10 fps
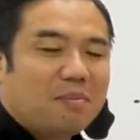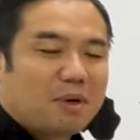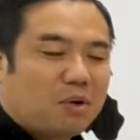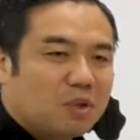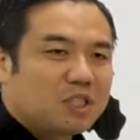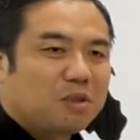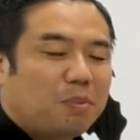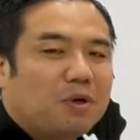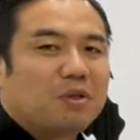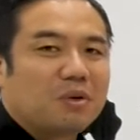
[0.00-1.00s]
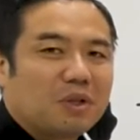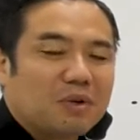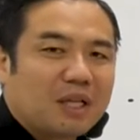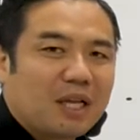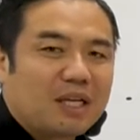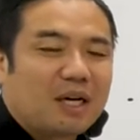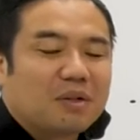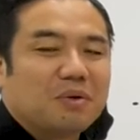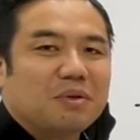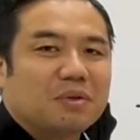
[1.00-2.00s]
コーチングポイントっていうのは何か
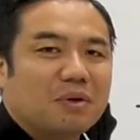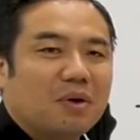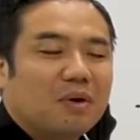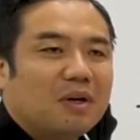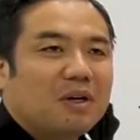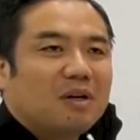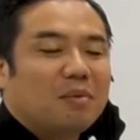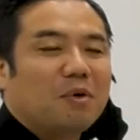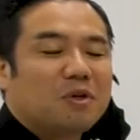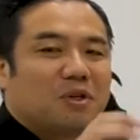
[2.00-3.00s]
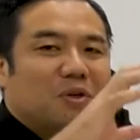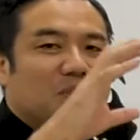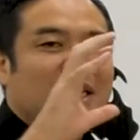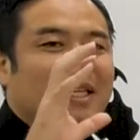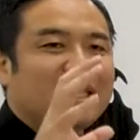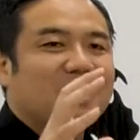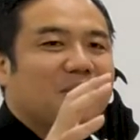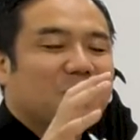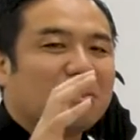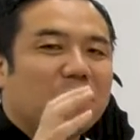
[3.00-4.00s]
というと目標を設定した
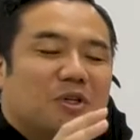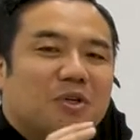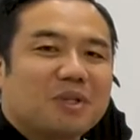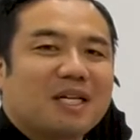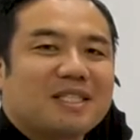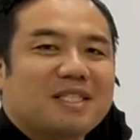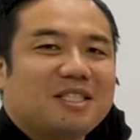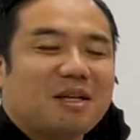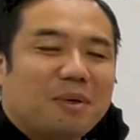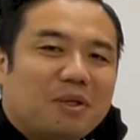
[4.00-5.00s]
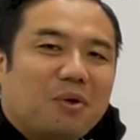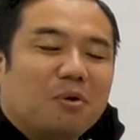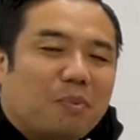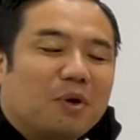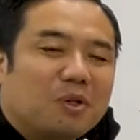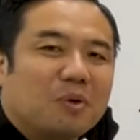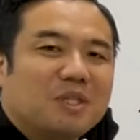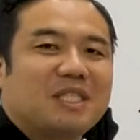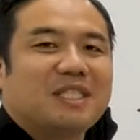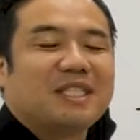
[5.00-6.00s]
後、その目標を達成するためにどういうポイントを
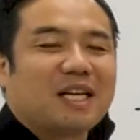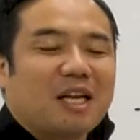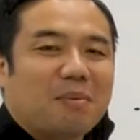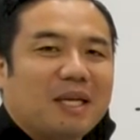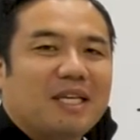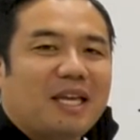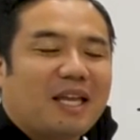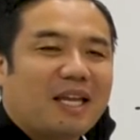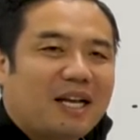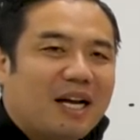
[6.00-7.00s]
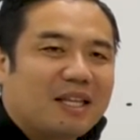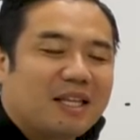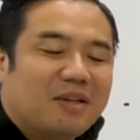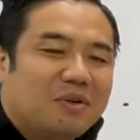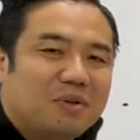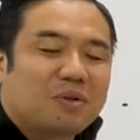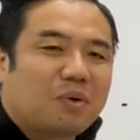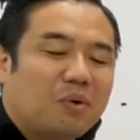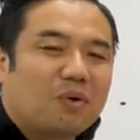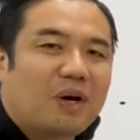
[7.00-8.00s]
意識しなければいけないかっていう
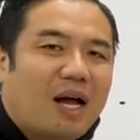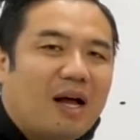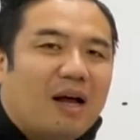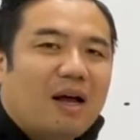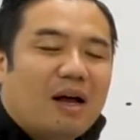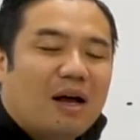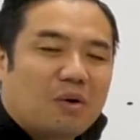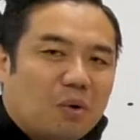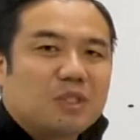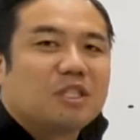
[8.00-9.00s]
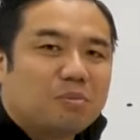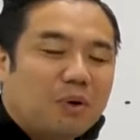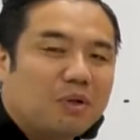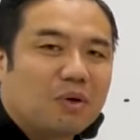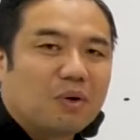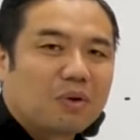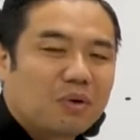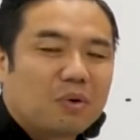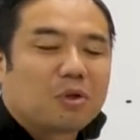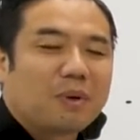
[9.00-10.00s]
ところが、あコーチングポイント
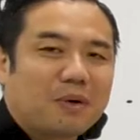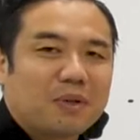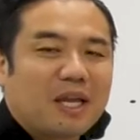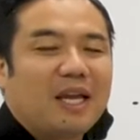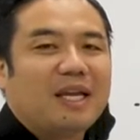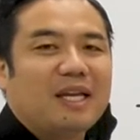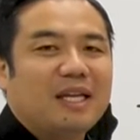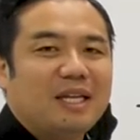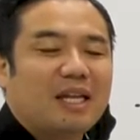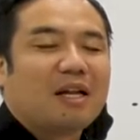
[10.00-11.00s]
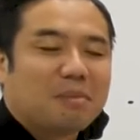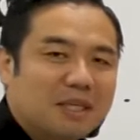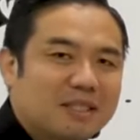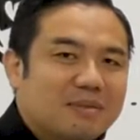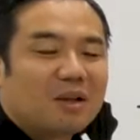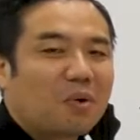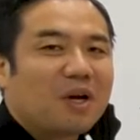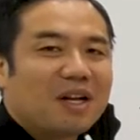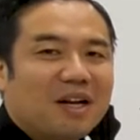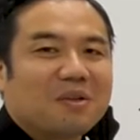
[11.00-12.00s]
という言葉の定義になります。こ
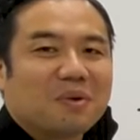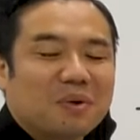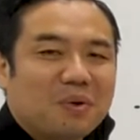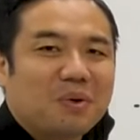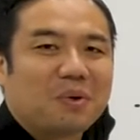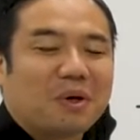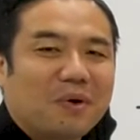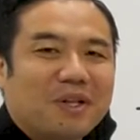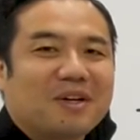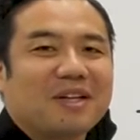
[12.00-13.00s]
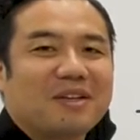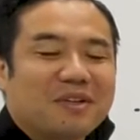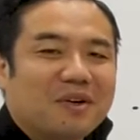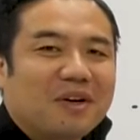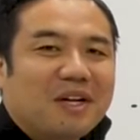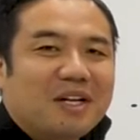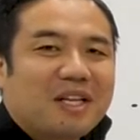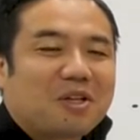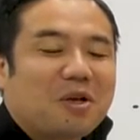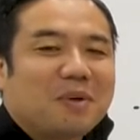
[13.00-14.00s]
れがないとどういうことが起きるかっていうと、
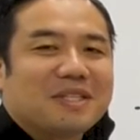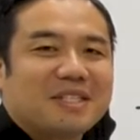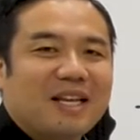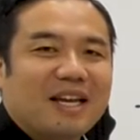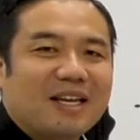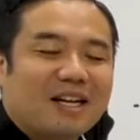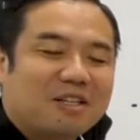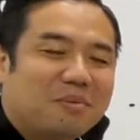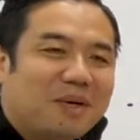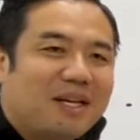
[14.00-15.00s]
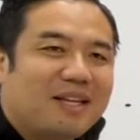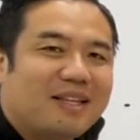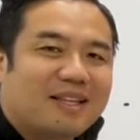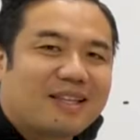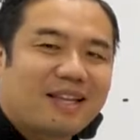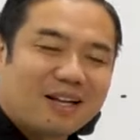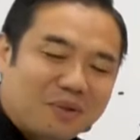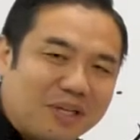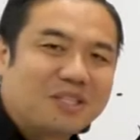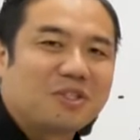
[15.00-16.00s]
例えばですね、100メーター
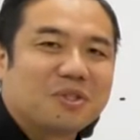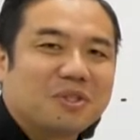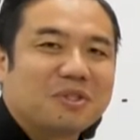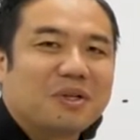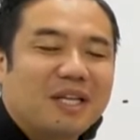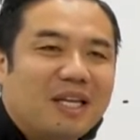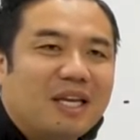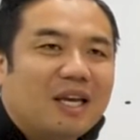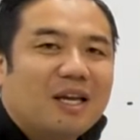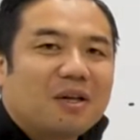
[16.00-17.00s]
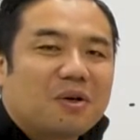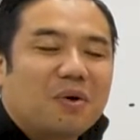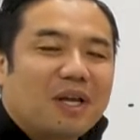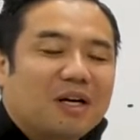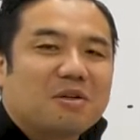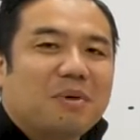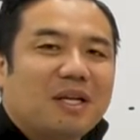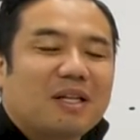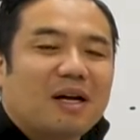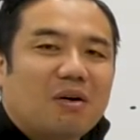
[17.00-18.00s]
の練習をするときに、今日は100
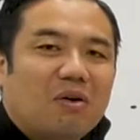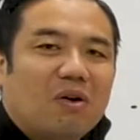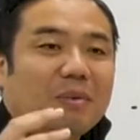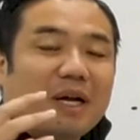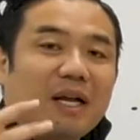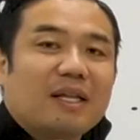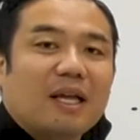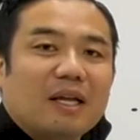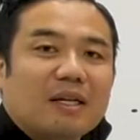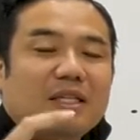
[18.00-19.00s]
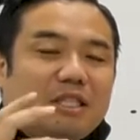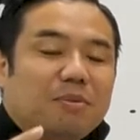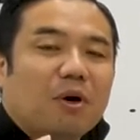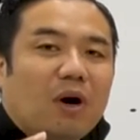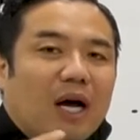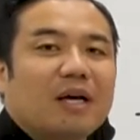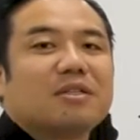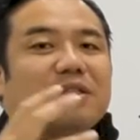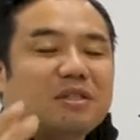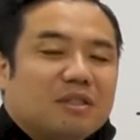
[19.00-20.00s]
メーターを0.1秒速
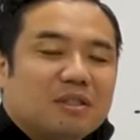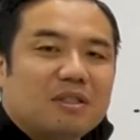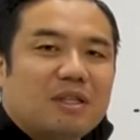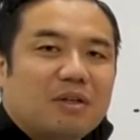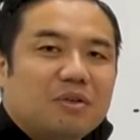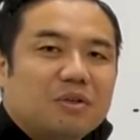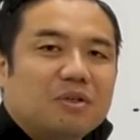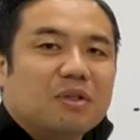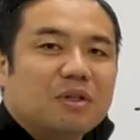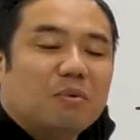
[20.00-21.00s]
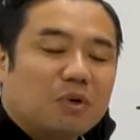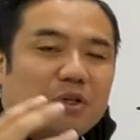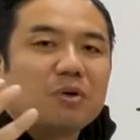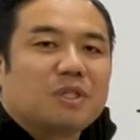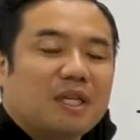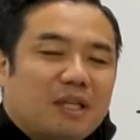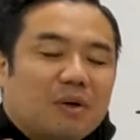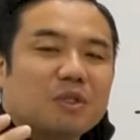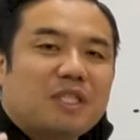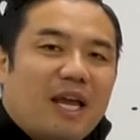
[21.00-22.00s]
くするっていう目標設定
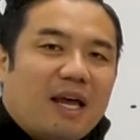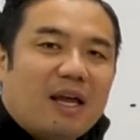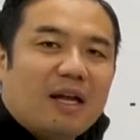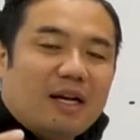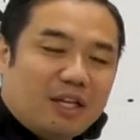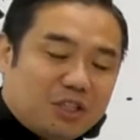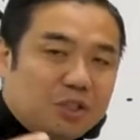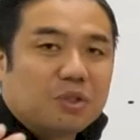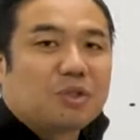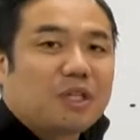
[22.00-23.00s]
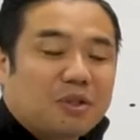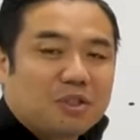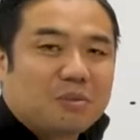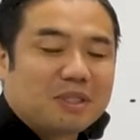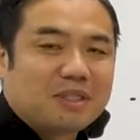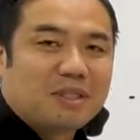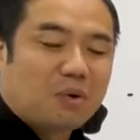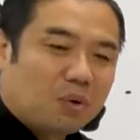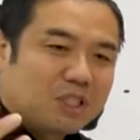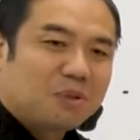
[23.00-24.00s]
をして、練習に臨んだとします。で、
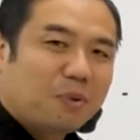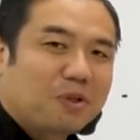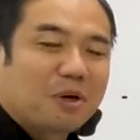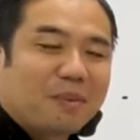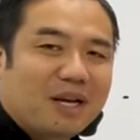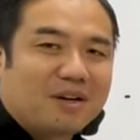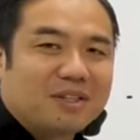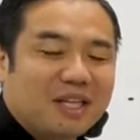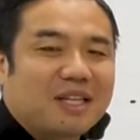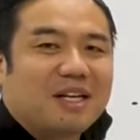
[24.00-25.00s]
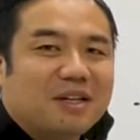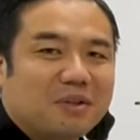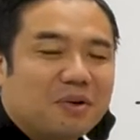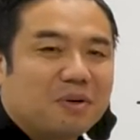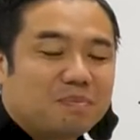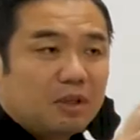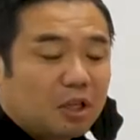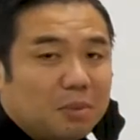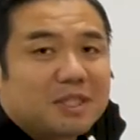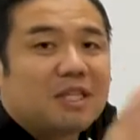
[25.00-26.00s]
コーチングポイントが明確になってないと、
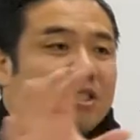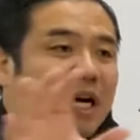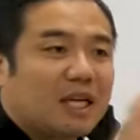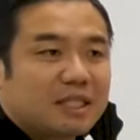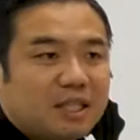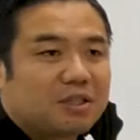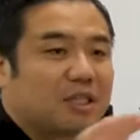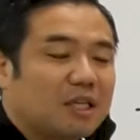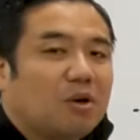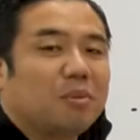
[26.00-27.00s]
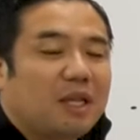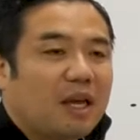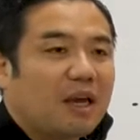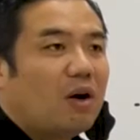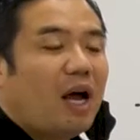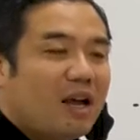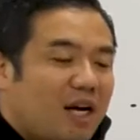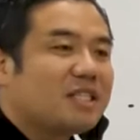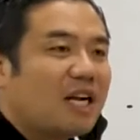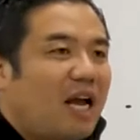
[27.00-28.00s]
例えば選手が走ってる姿を見て、早
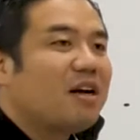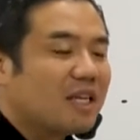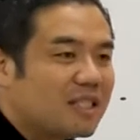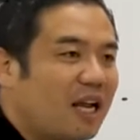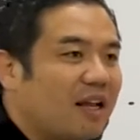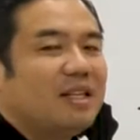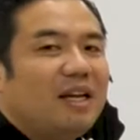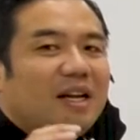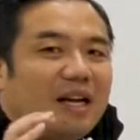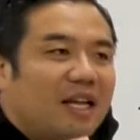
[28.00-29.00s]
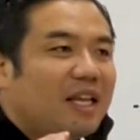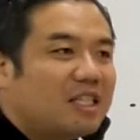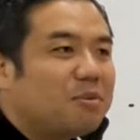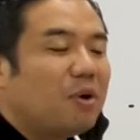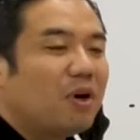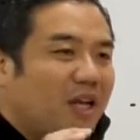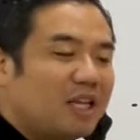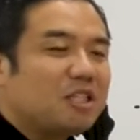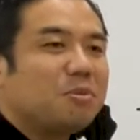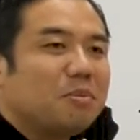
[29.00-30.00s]
く走れ、早く走れ、ね、0.1秒、
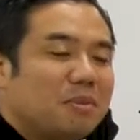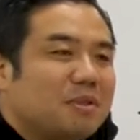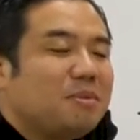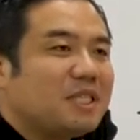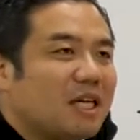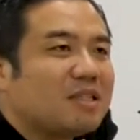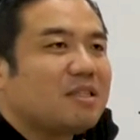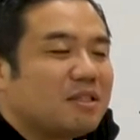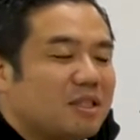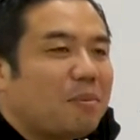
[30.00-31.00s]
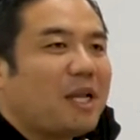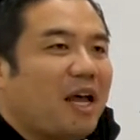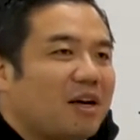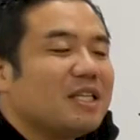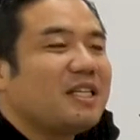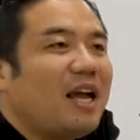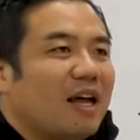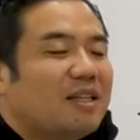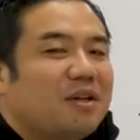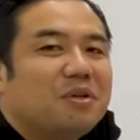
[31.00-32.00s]
0.1秒短くするために早く走
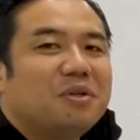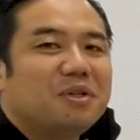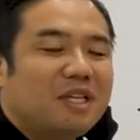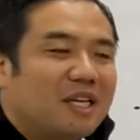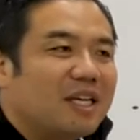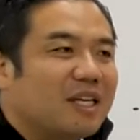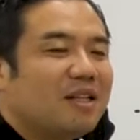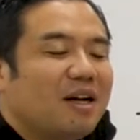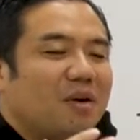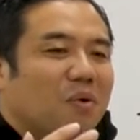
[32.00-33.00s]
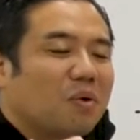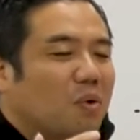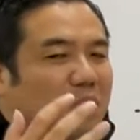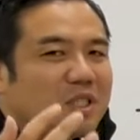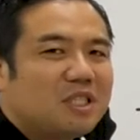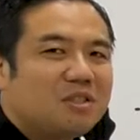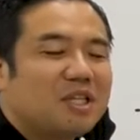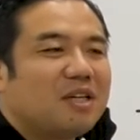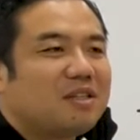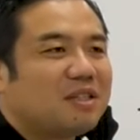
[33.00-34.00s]
れっていう風に、なんかこう、コーチング
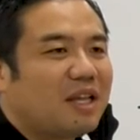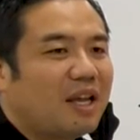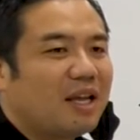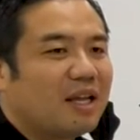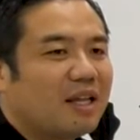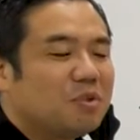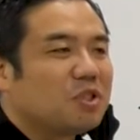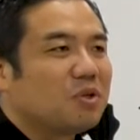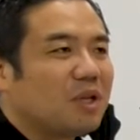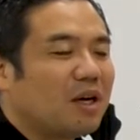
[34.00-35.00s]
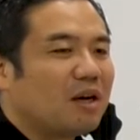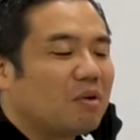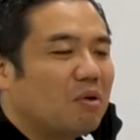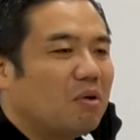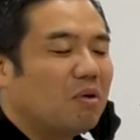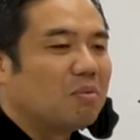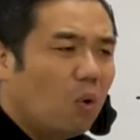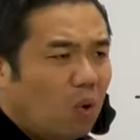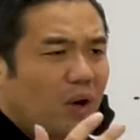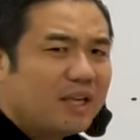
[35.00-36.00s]
じゃなくて、むしろなんかこう、
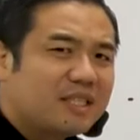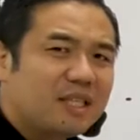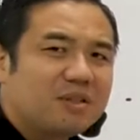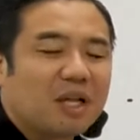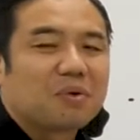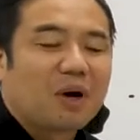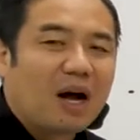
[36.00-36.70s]
応援してるだと